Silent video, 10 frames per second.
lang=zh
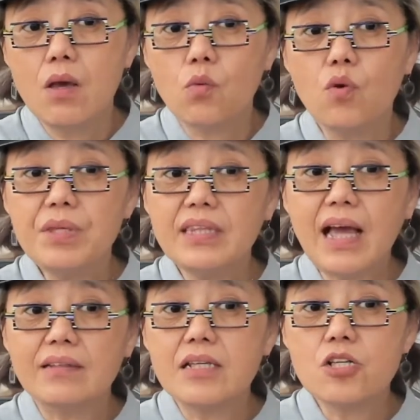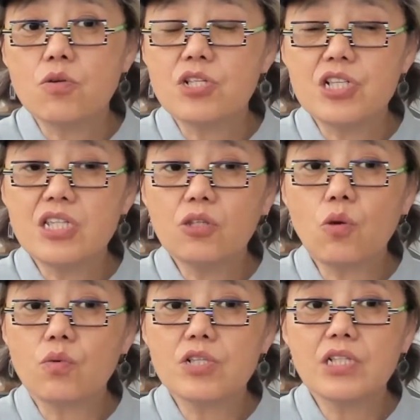国民党那时候直接
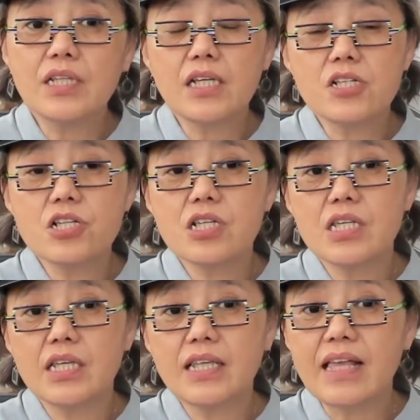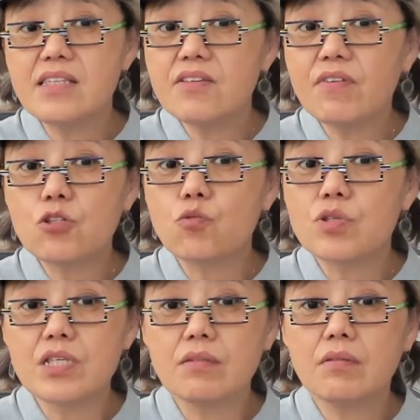统治的呢，是以南京为
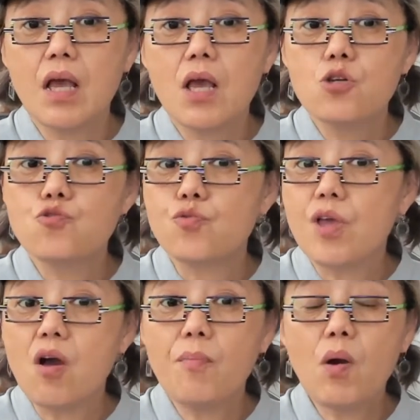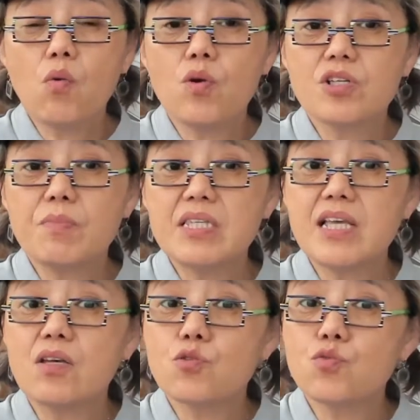中心，主要包括什么
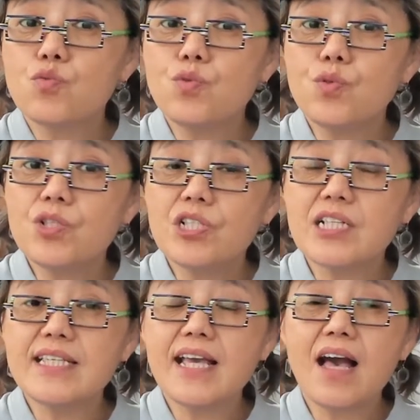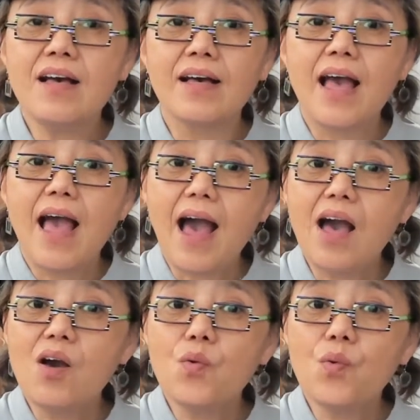江苏、浙江、
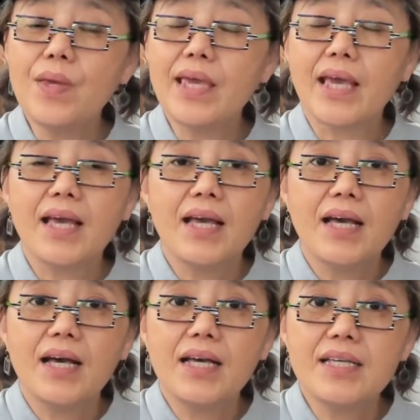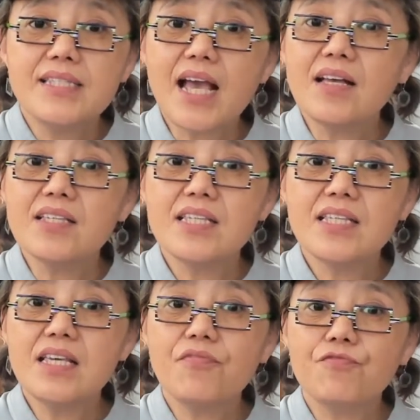安徽、呃江
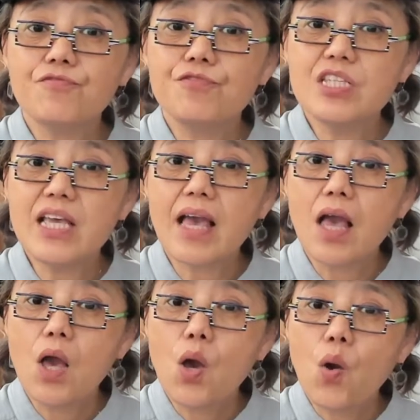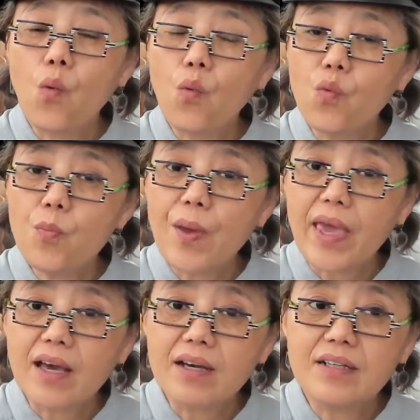西、福建、湖
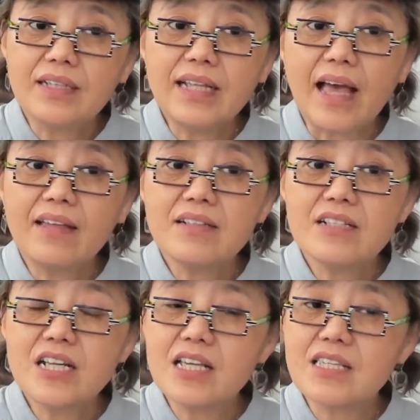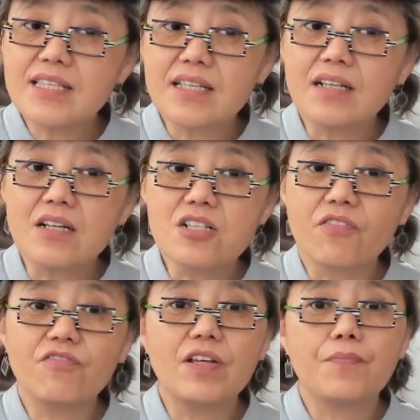北、河南这几个
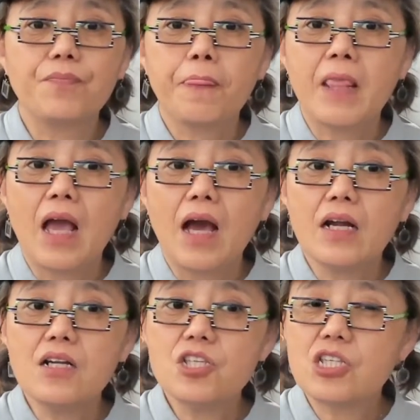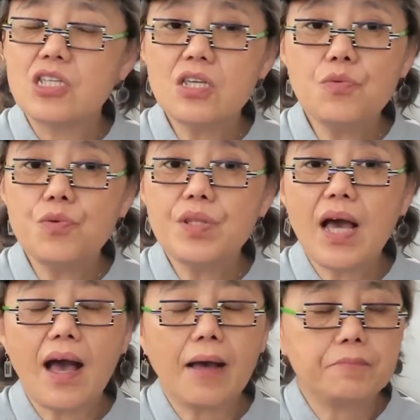省份，而其余
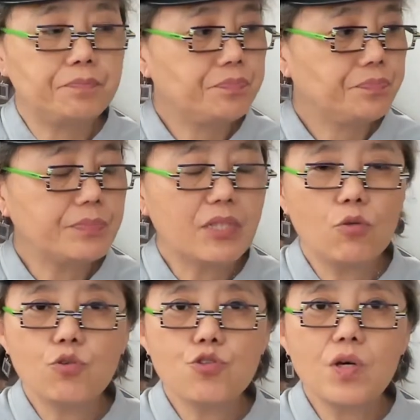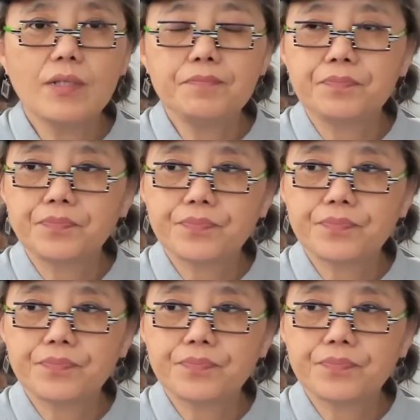的啊，比如说